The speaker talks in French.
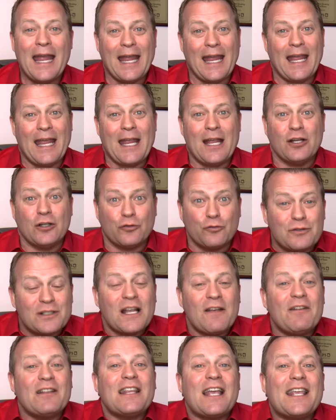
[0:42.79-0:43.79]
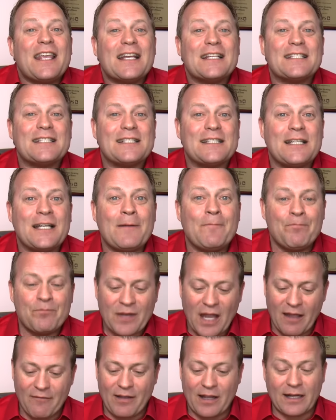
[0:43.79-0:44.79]
Et je vous invite à y assister
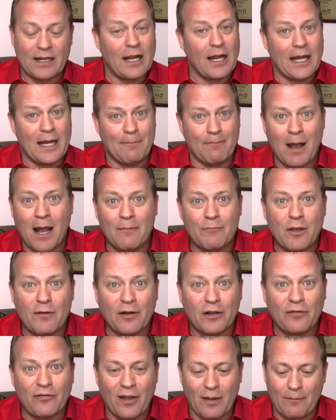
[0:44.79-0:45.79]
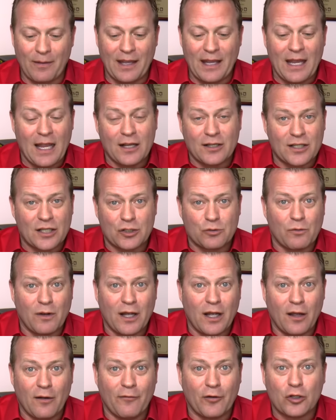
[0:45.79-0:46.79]
avec les membres de votre famille, euh, que ce soit
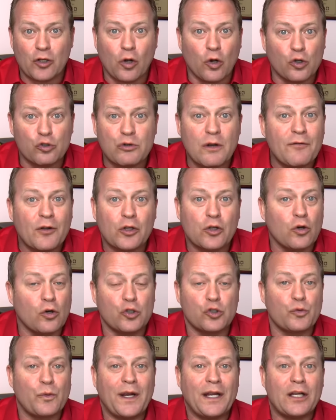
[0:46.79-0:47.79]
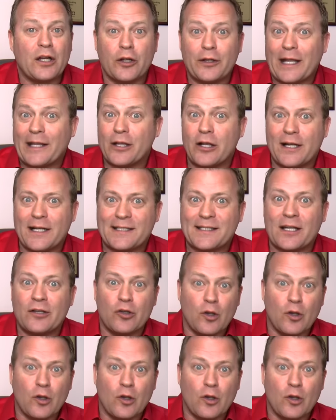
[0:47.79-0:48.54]
euh, votre conjoint, votre conjoint, un adolescent.